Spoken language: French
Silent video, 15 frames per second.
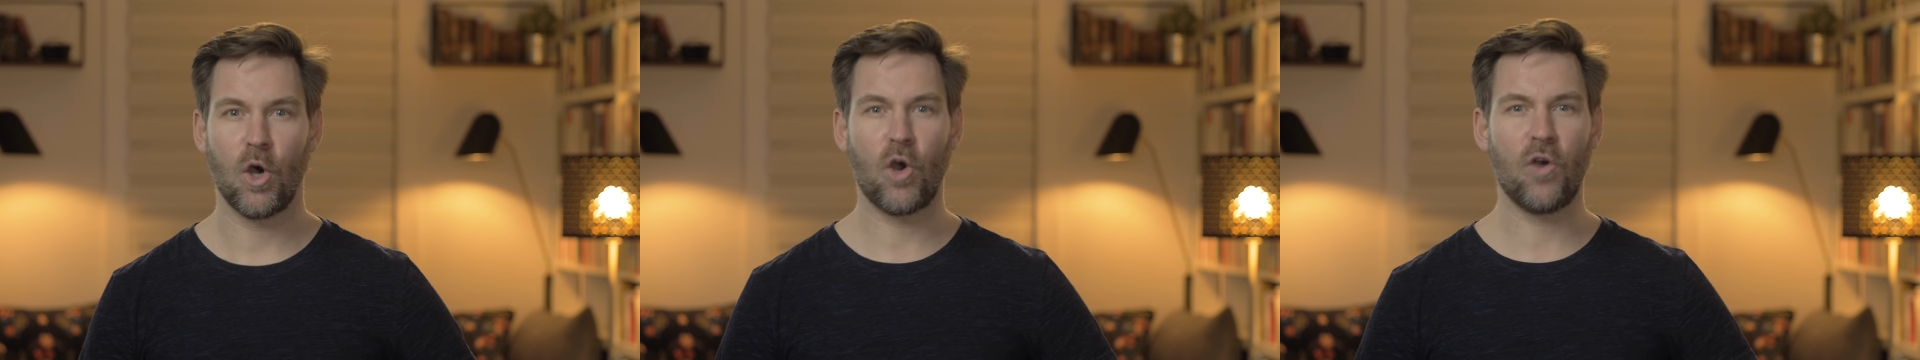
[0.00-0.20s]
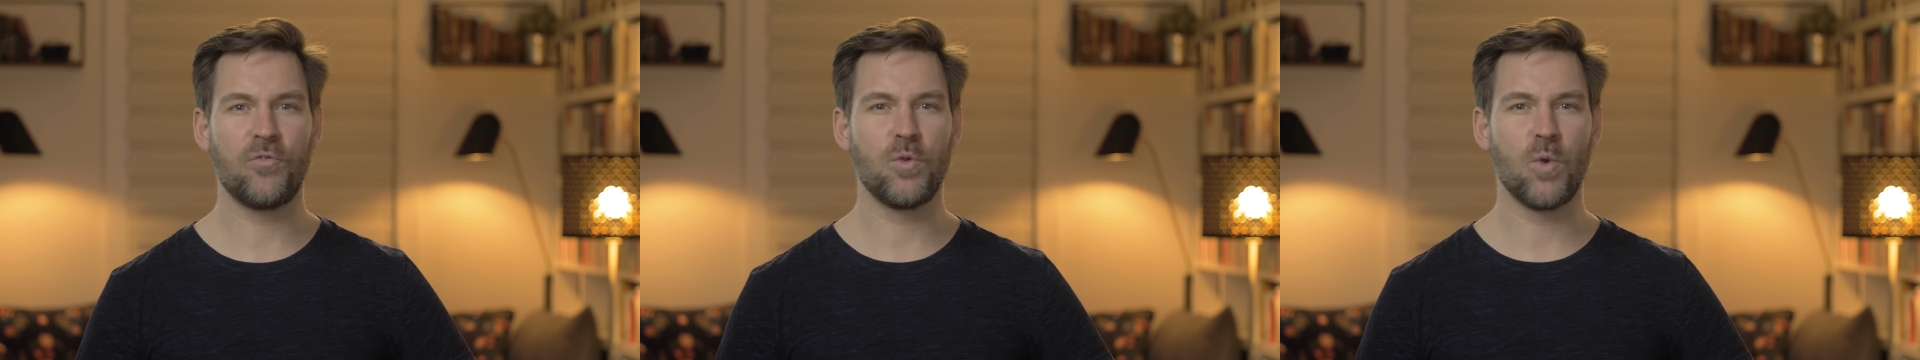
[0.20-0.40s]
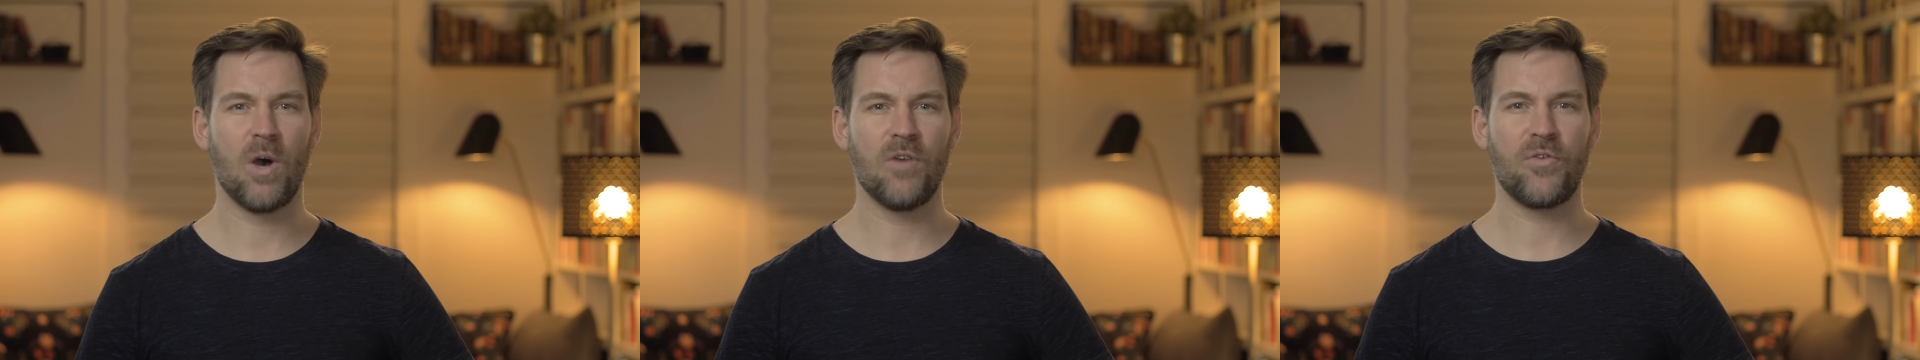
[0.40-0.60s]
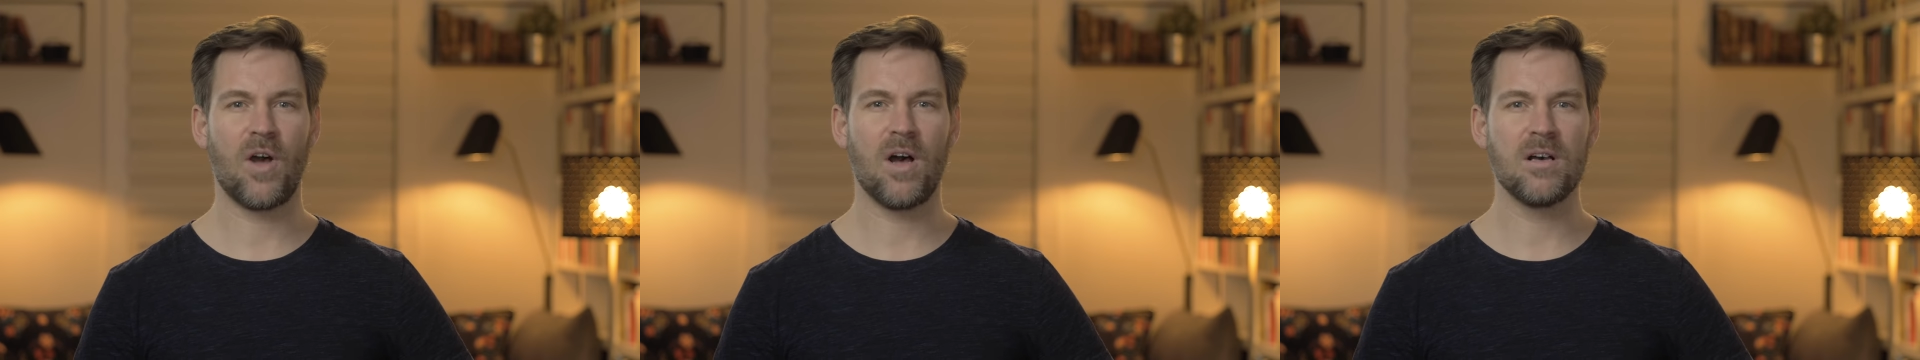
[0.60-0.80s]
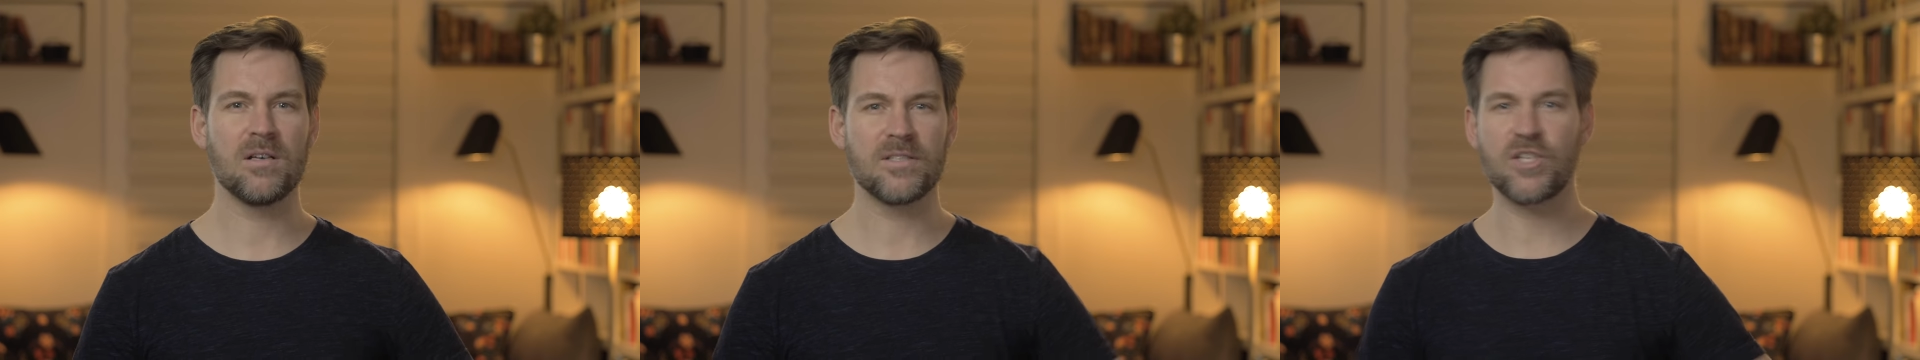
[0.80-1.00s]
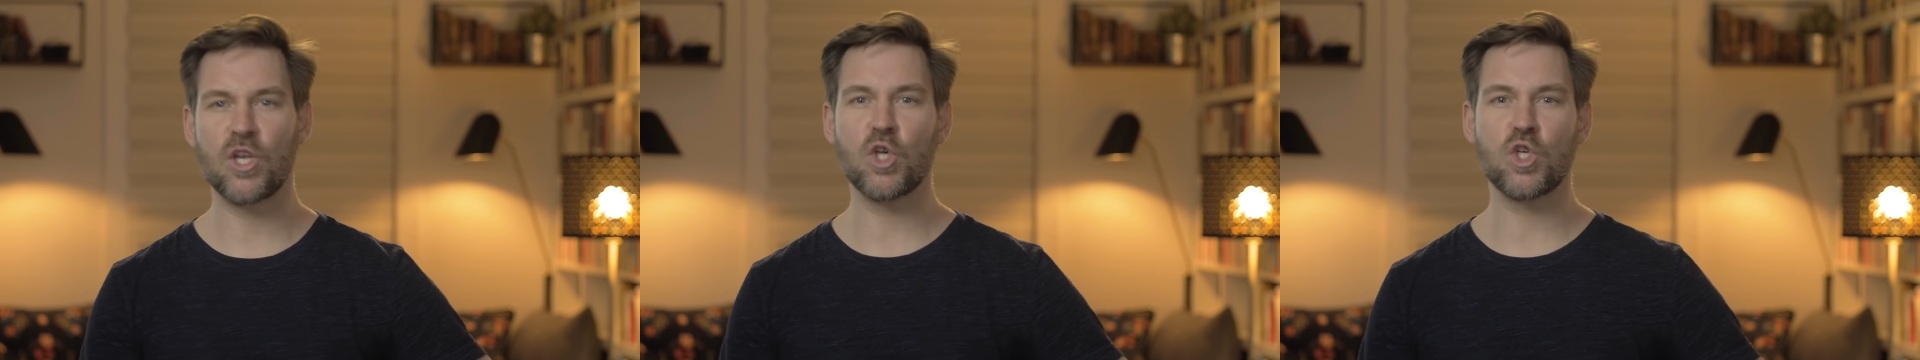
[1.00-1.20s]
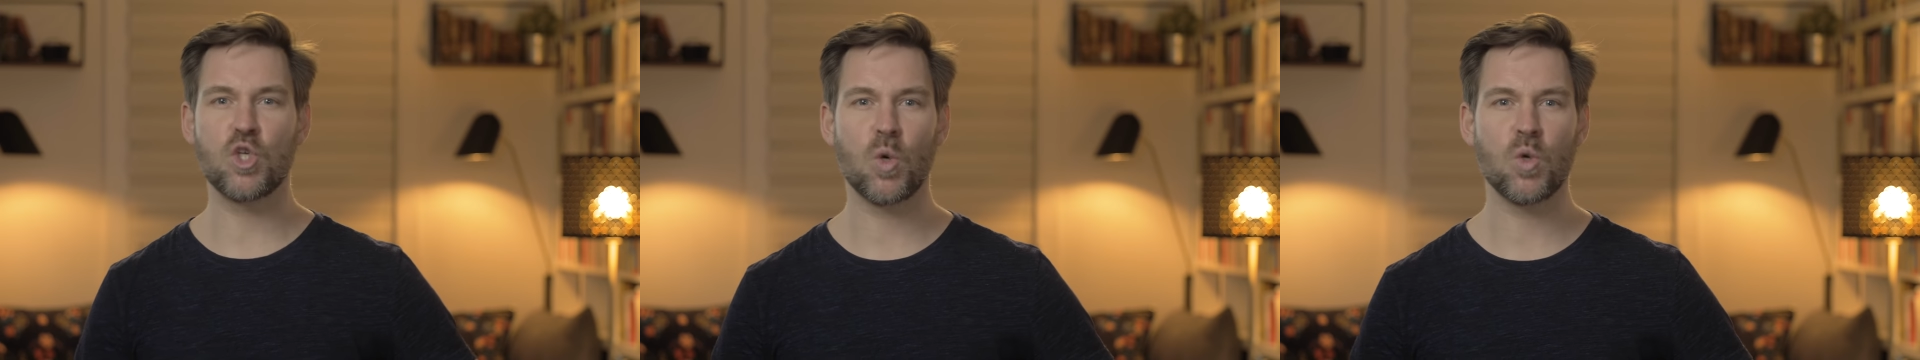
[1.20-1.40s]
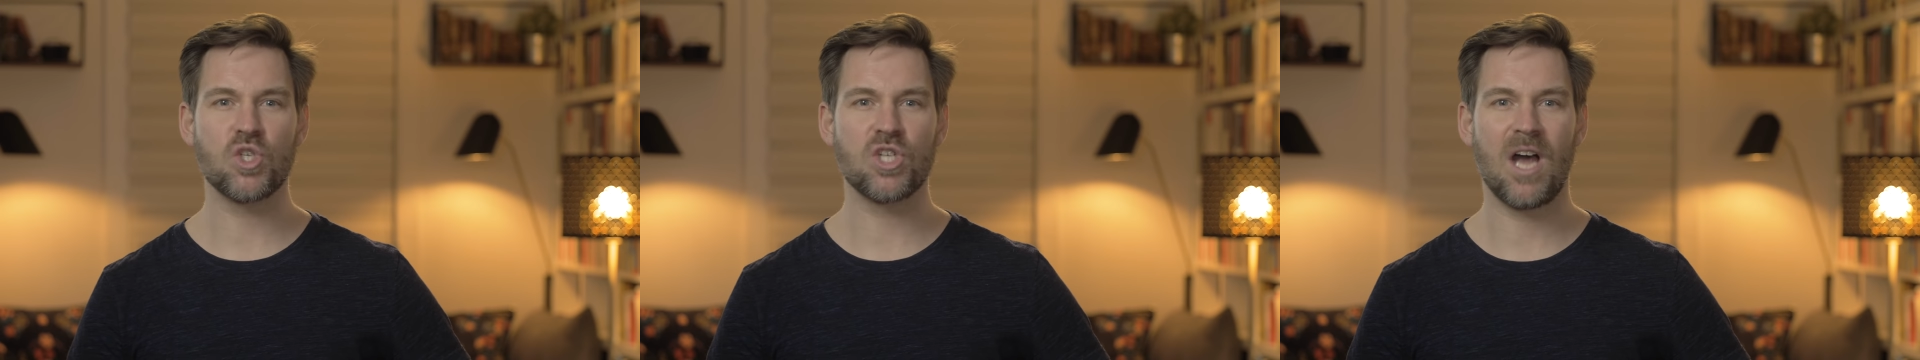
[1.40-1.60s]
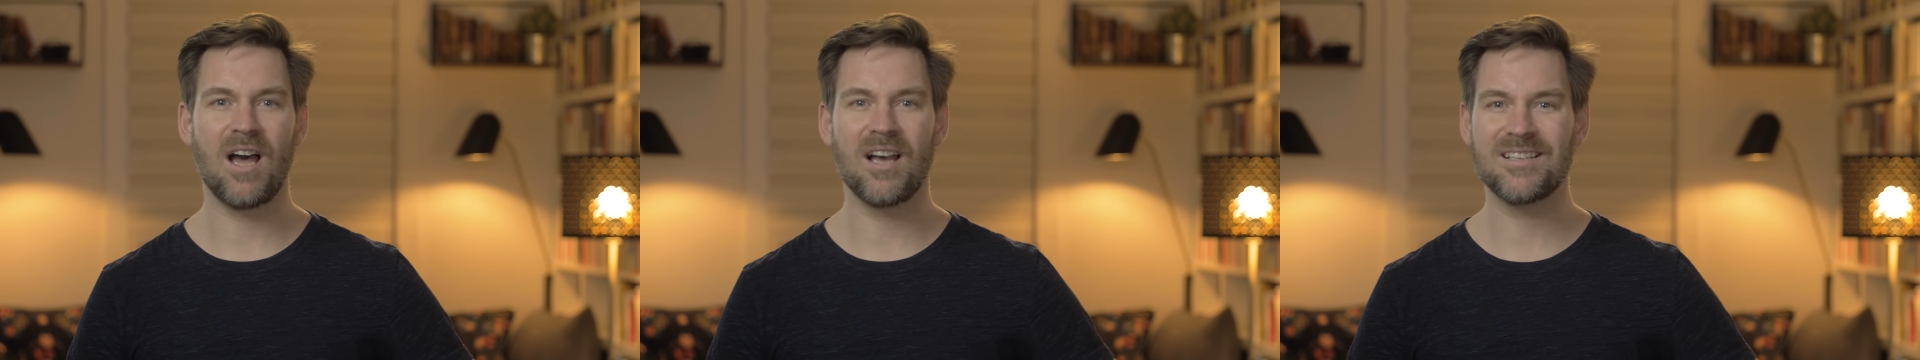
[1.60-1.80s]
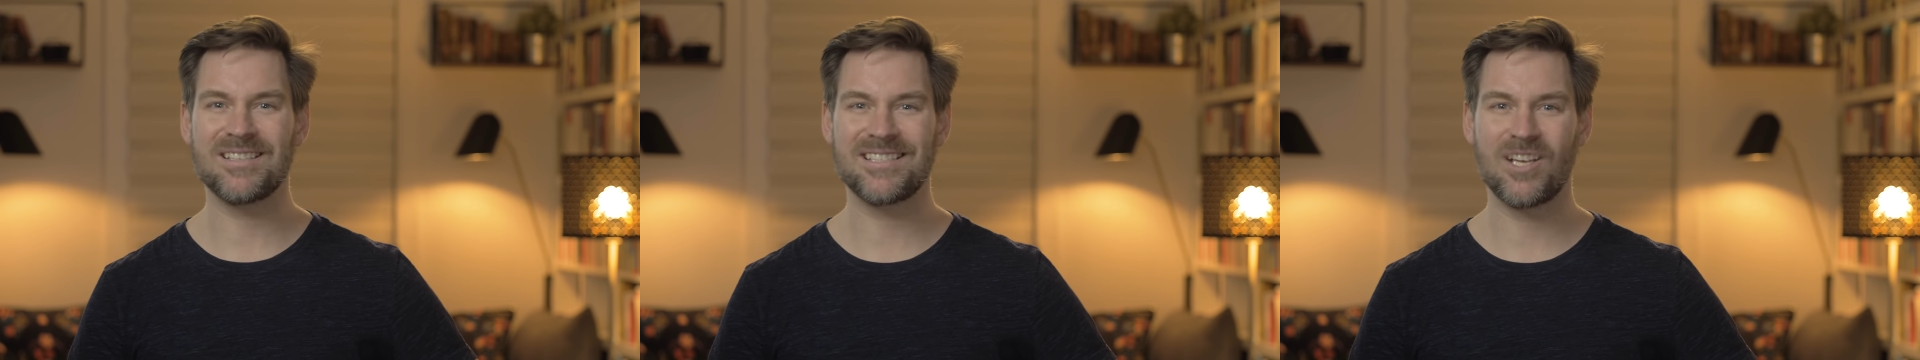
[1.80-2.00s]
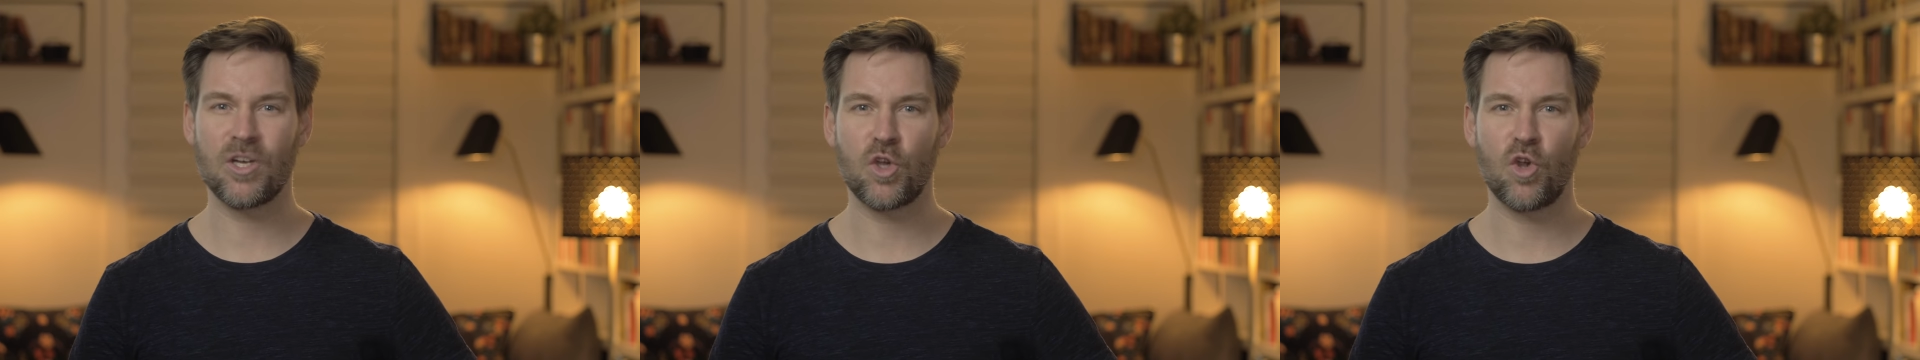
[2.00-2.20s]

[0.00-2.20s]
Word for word: Revenu en France, Jaujard sent